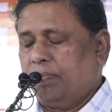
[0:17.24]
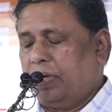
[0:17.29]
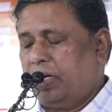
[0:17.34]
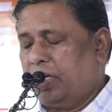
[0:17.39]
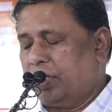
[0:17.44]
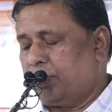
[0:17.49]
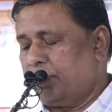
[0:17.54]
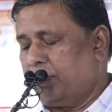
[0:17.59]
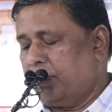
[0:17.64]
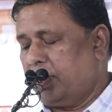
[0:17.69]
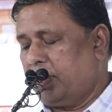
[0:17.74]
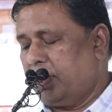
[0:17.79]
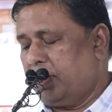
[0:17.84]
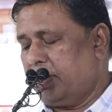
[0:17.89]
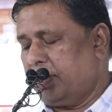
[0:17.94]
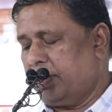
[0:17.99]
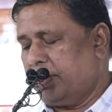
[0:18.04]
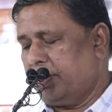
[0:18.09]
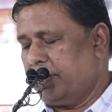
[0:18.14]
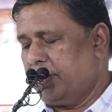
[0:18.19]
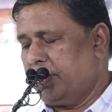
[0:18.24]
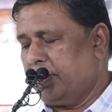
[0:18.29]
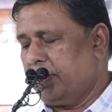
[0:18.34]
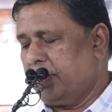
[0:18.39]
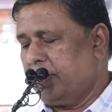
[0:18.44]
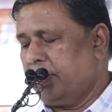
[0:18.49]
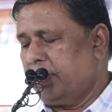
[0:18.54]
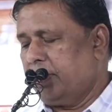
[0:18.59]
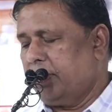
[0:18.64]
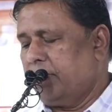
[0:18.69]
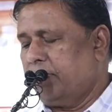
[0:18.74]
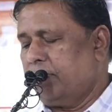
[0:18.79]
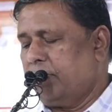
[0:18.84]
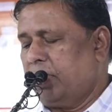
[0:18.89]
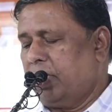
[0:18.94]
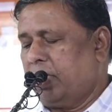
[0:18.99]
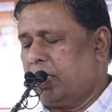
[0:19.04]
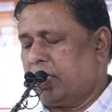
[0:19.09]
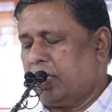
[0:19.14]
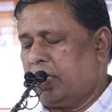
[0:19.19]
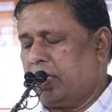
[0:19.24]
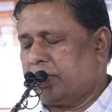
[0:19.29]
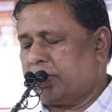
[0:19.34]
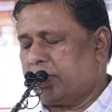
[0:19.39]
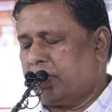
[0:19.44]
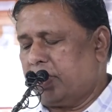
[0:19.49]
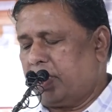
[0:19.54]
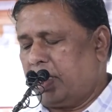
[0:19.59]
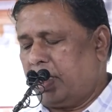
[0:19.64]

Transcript: पांचवा महाराष्ट्र